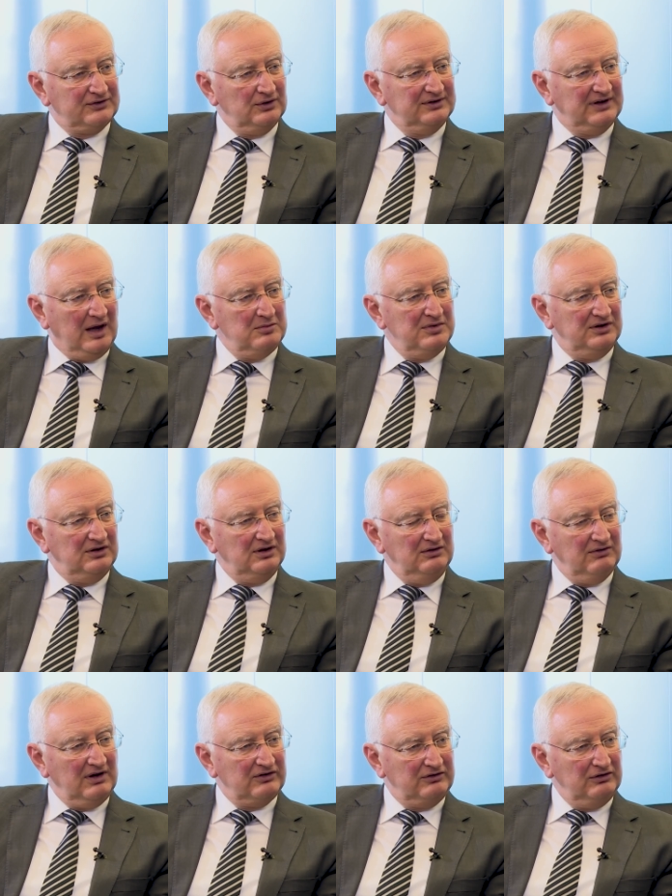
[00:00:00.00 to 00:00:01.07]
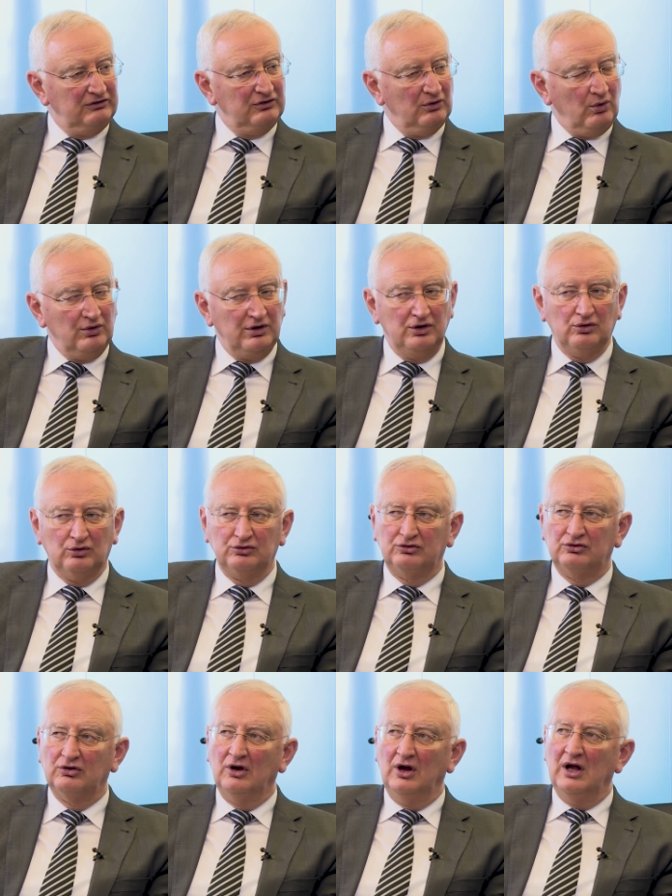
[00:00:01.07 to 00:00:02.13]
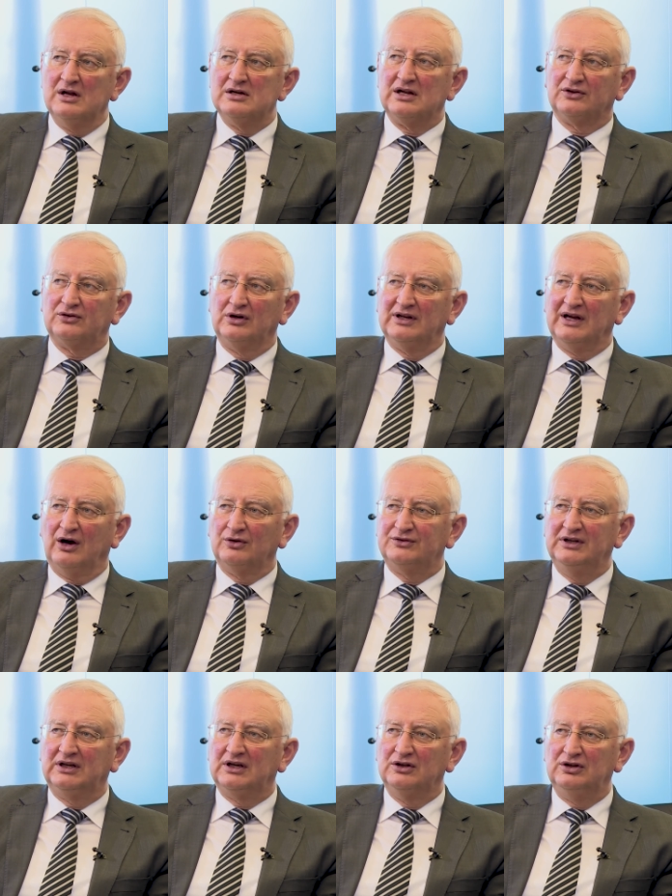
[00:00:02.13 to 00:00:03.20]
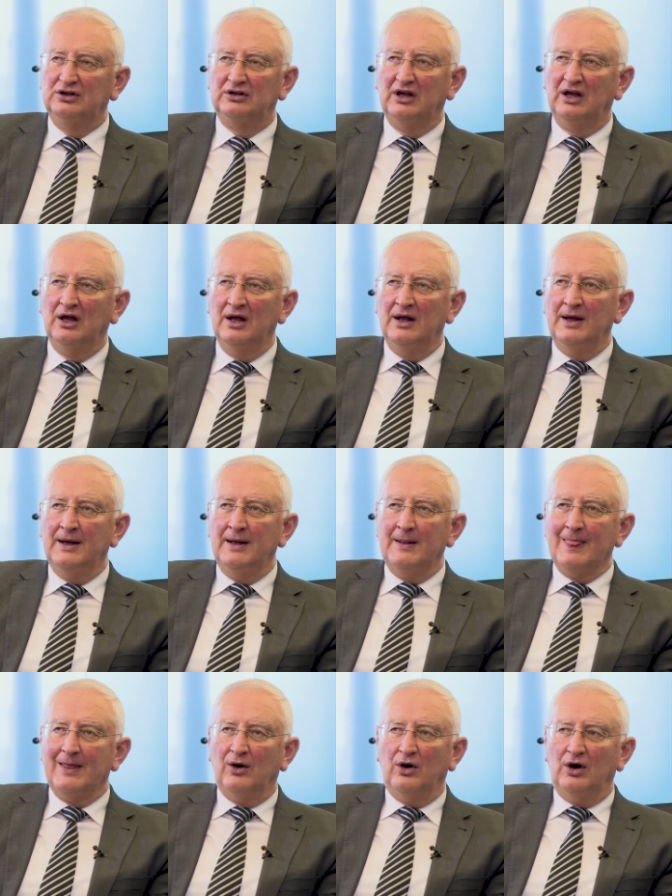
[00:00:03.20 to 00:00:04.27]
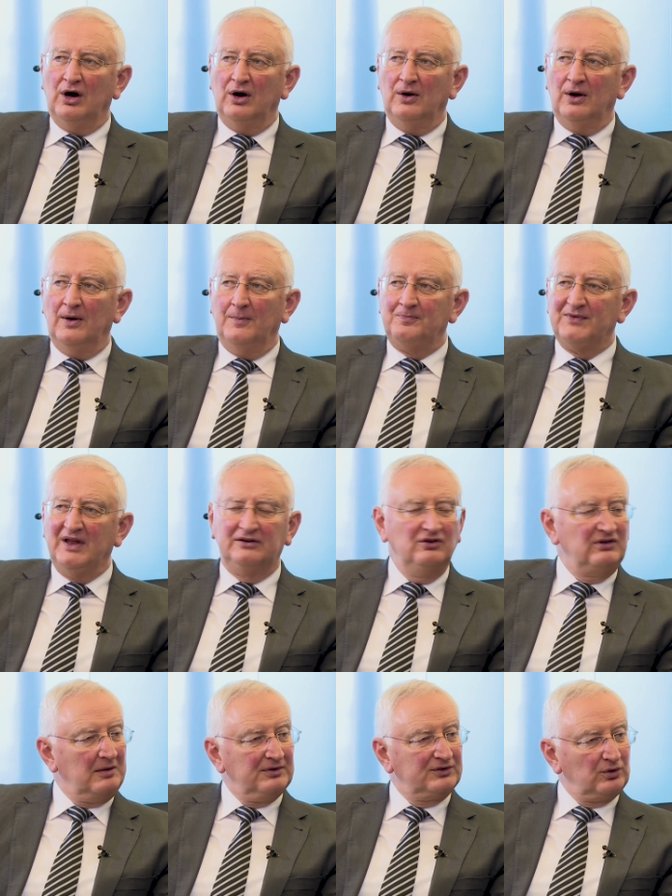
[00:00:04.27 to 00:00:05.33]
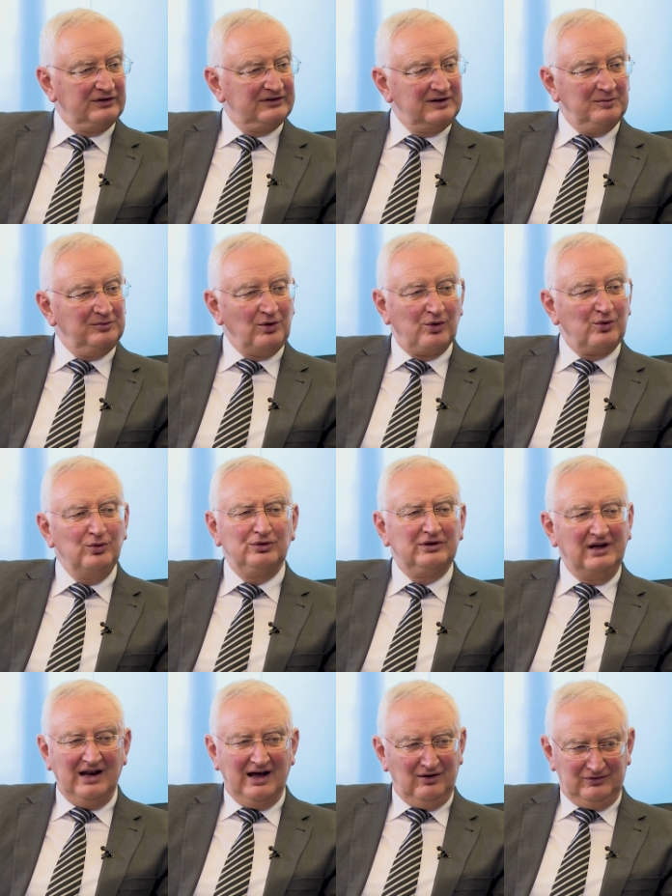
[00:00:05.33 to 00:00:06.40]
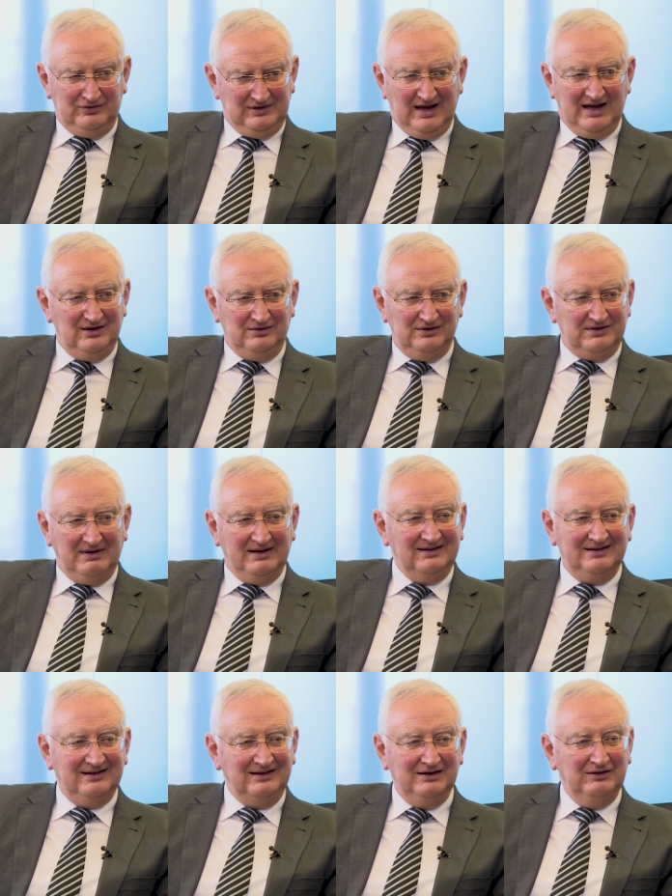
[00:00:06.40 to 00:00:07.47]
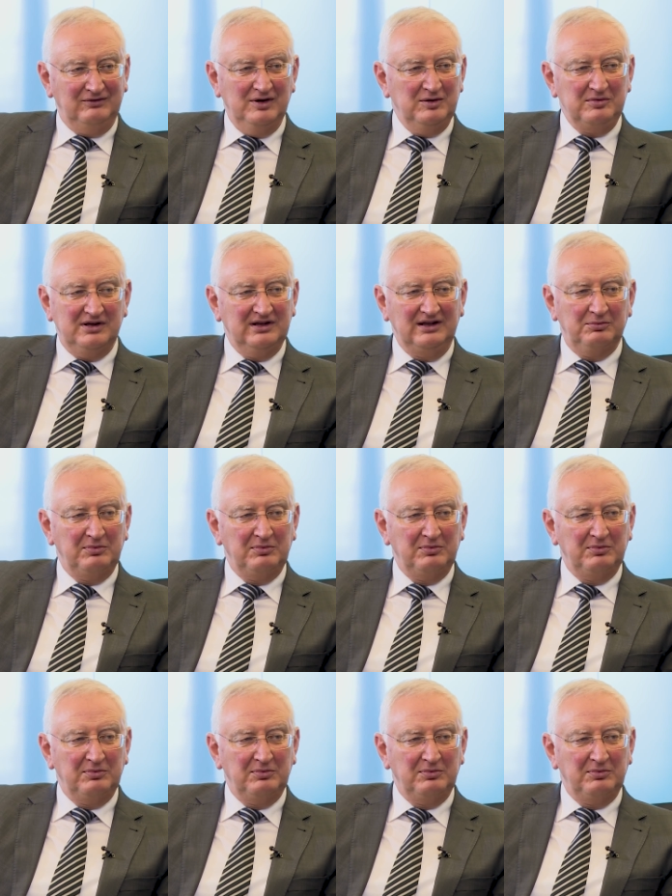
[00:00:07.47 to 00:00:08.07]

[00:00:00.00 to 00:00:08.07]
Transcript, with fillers: und damit Investitionen und natürlich auch die Kredite. Ähm, es ist aber trotzdem noch gut gelaufen, 21. Ich will mich nicht